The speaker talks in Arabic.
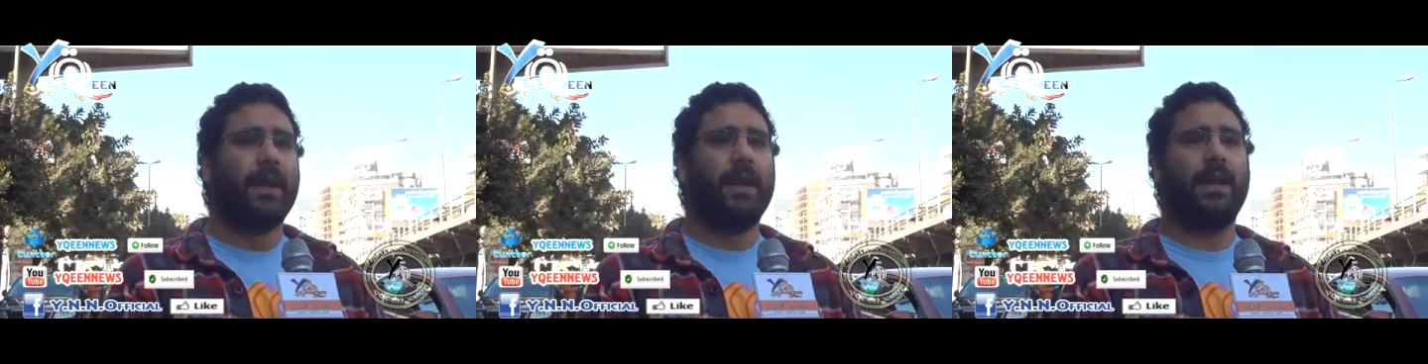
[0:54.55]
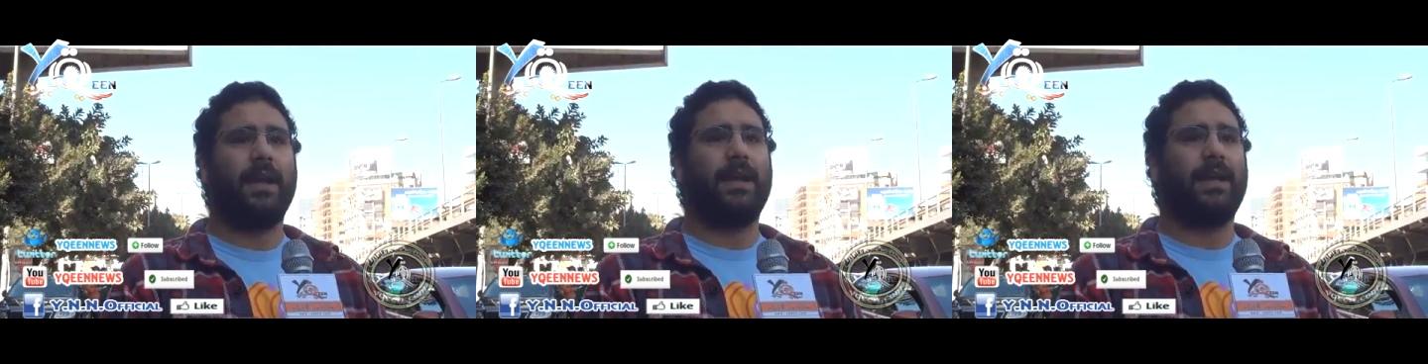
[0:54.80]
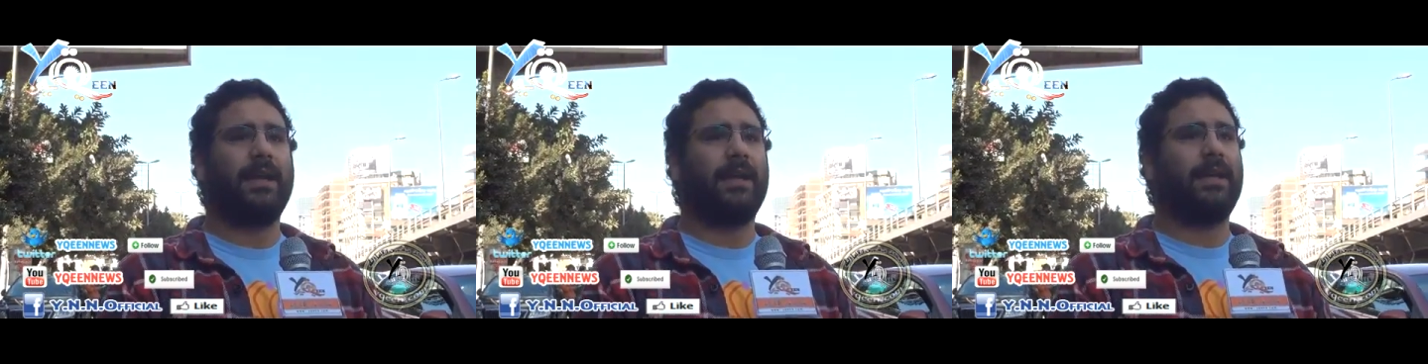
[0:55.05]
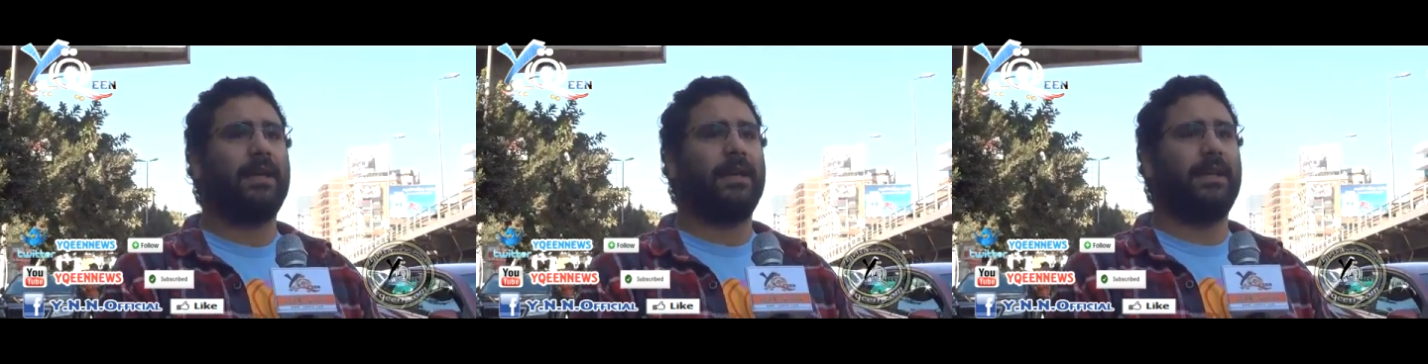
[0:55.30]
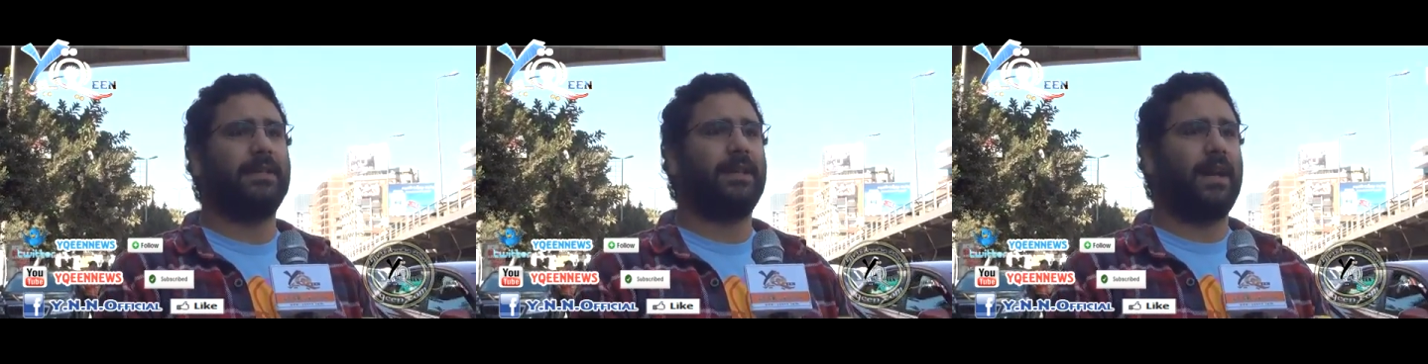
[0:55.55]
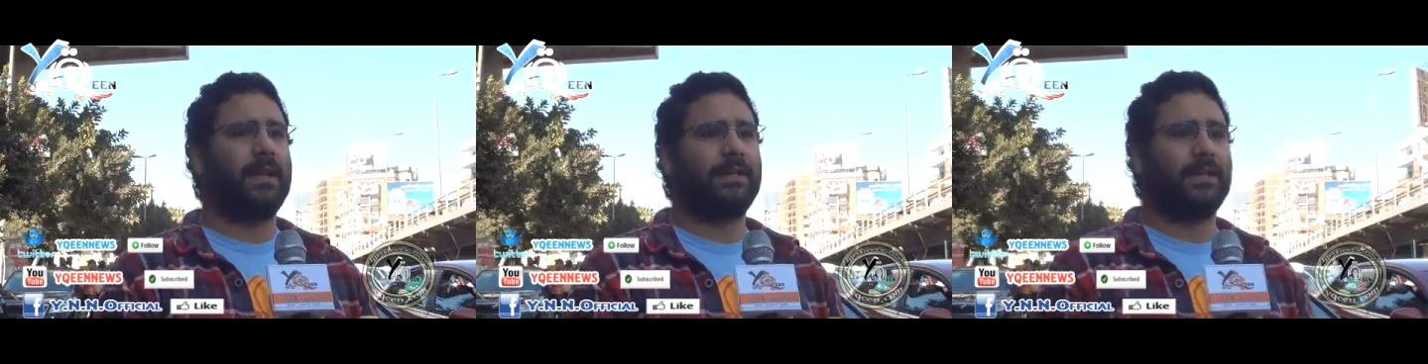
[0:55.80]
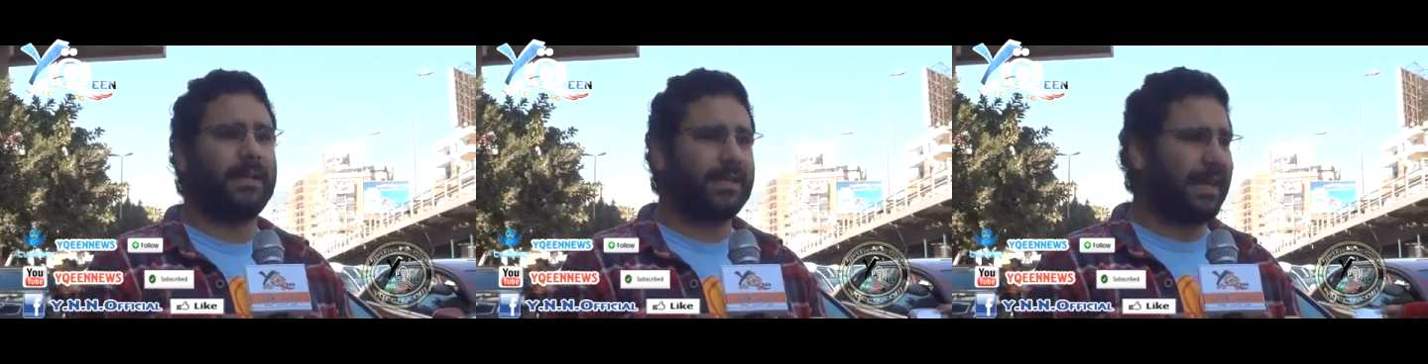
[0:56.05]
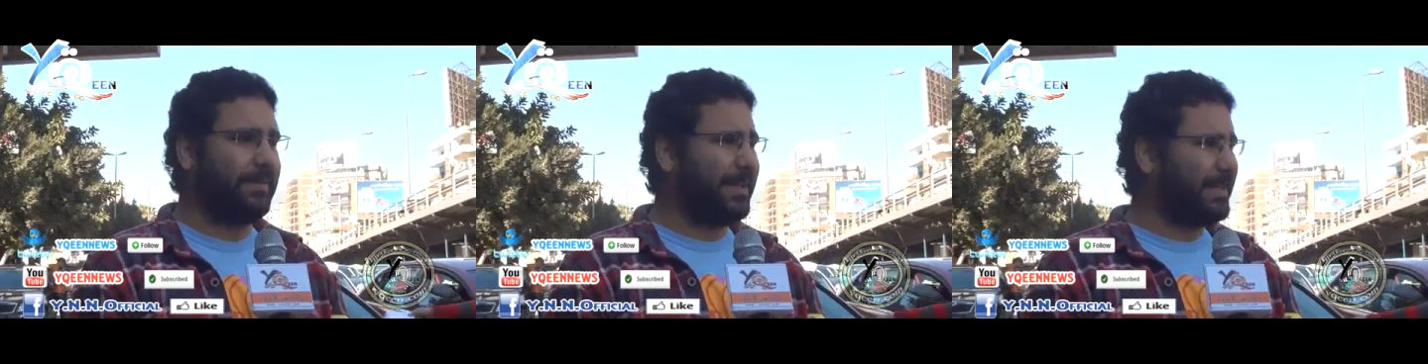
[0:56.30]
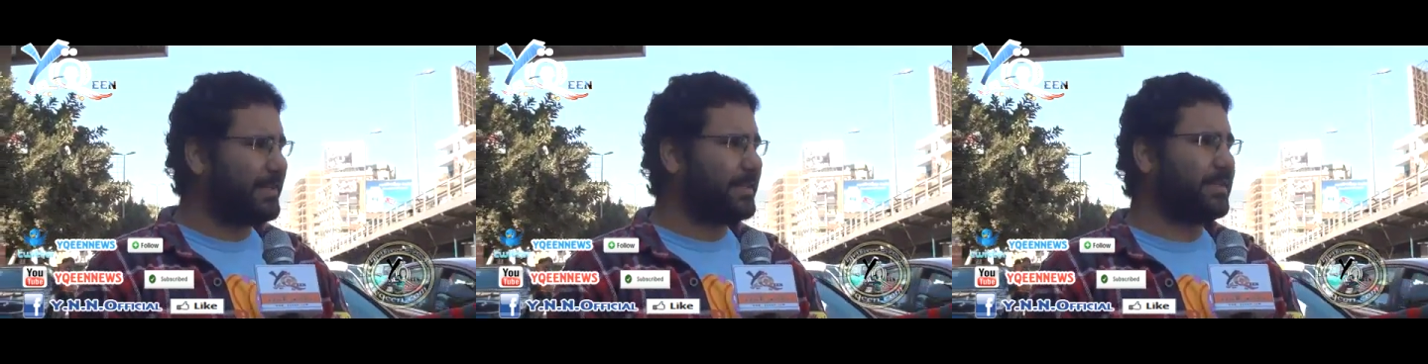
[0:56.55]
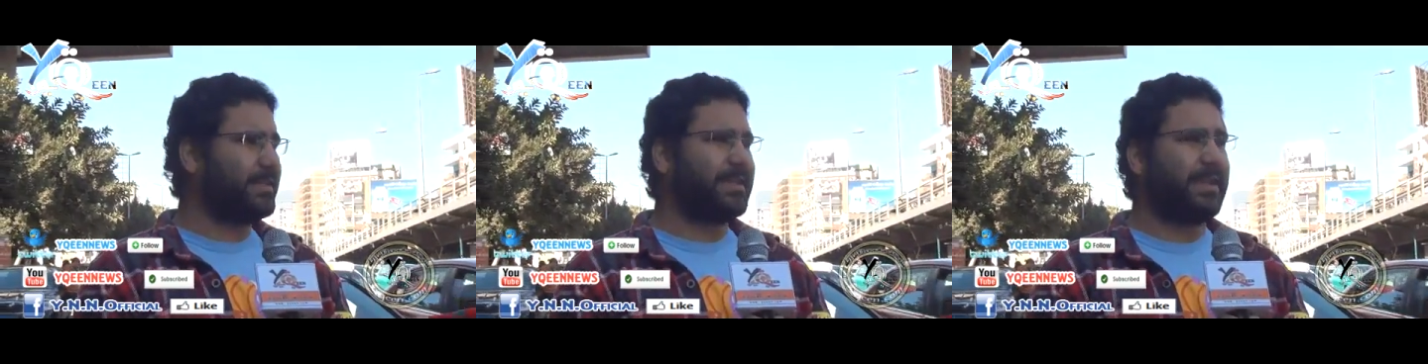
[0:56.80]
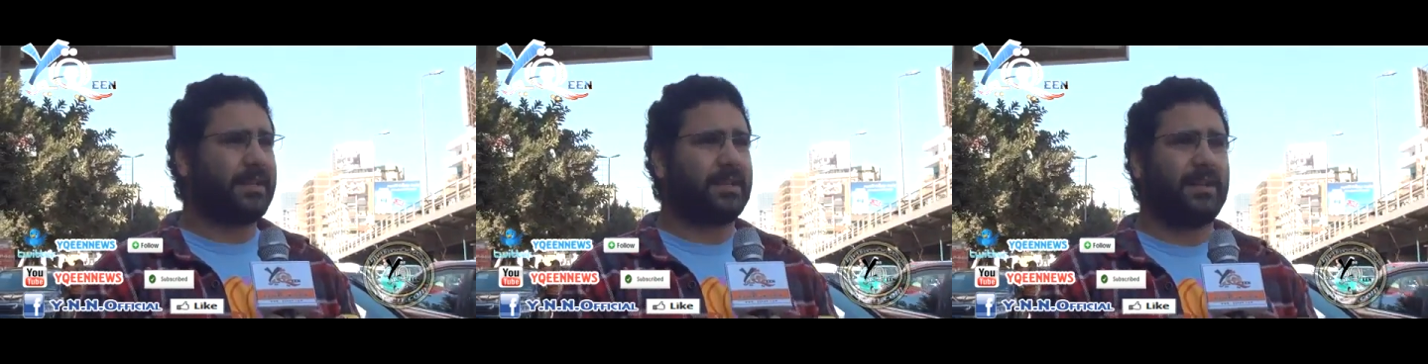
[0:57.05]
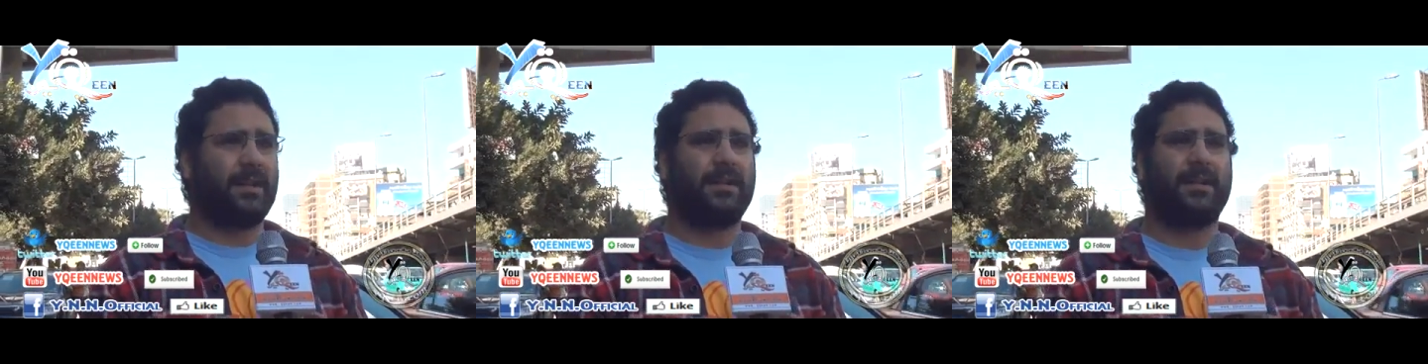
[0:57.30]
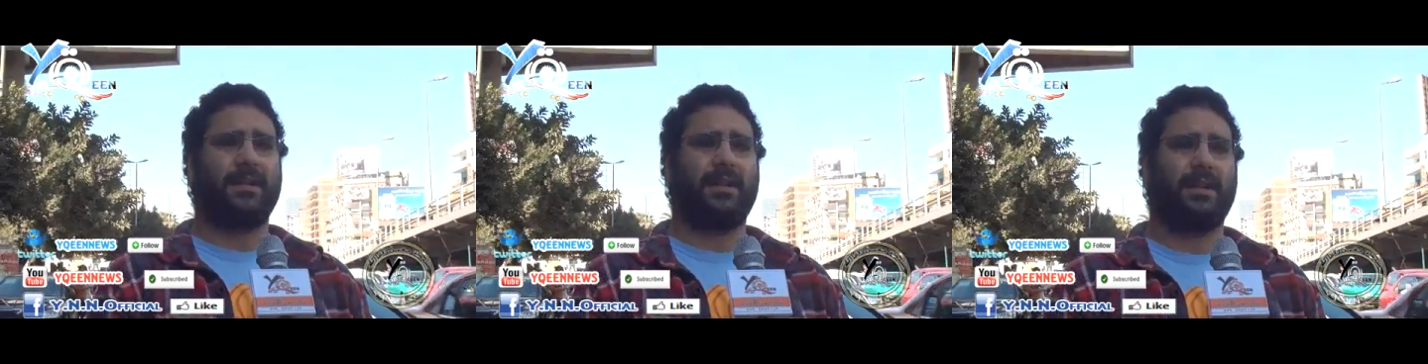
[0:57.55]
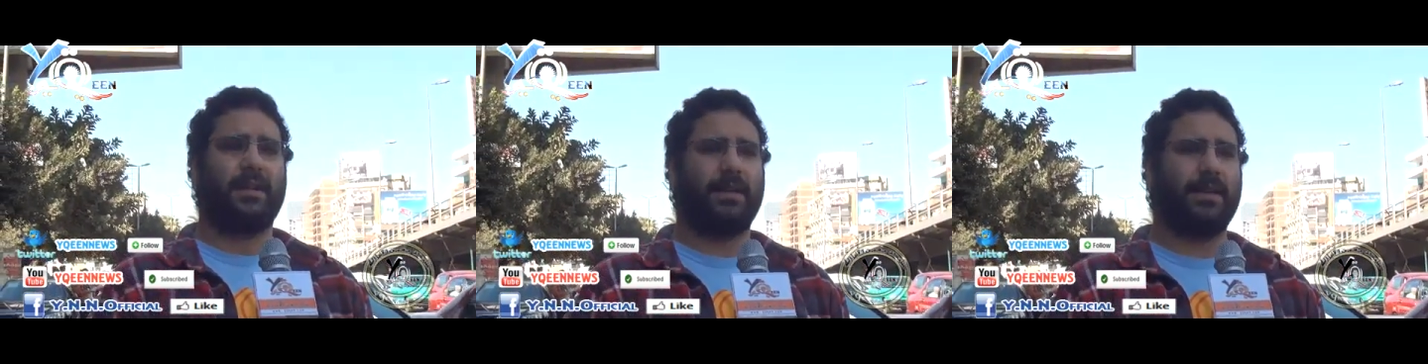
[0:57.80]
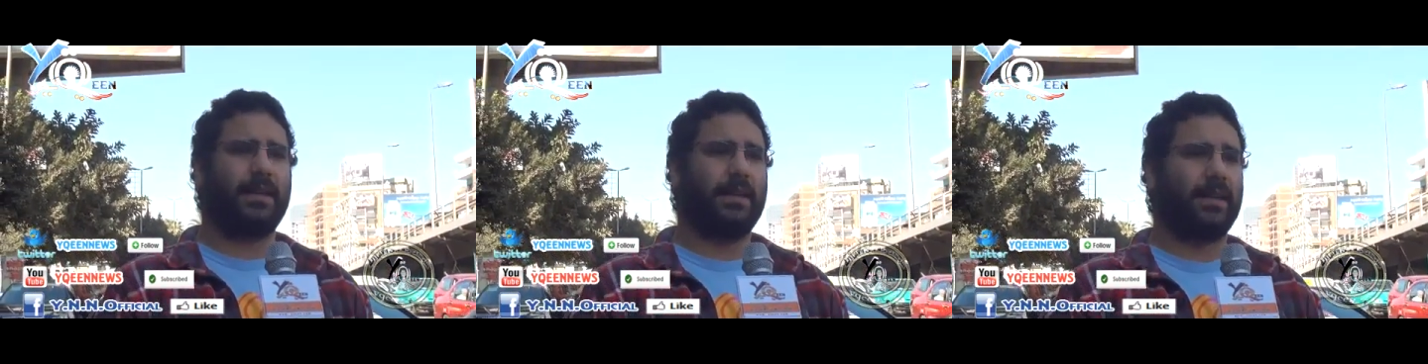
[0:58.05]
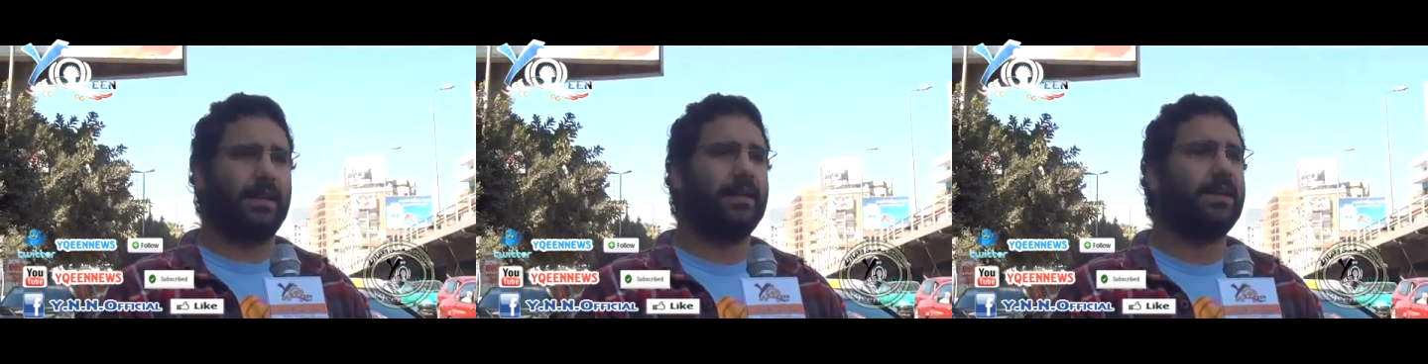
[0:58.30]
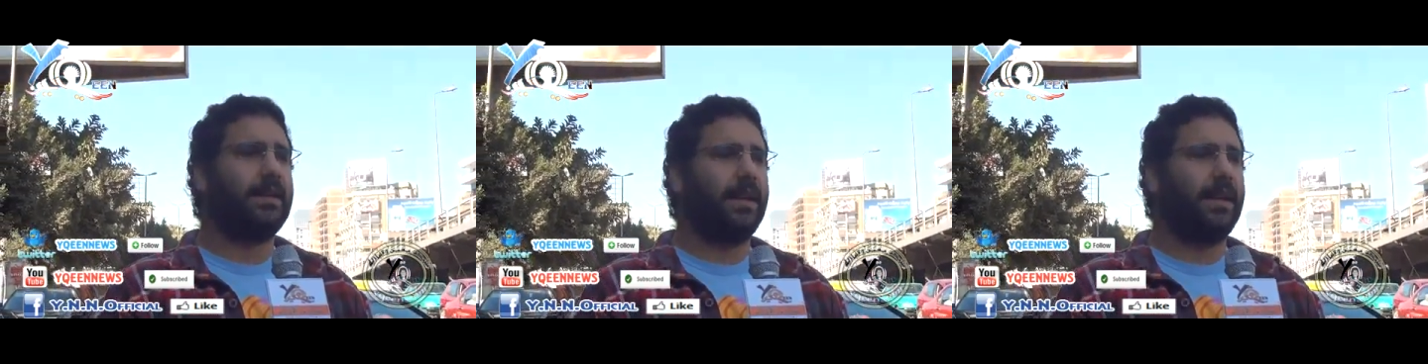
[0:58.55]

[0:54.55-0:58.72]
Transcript: آه النهارده 9 مارس ذكرى آه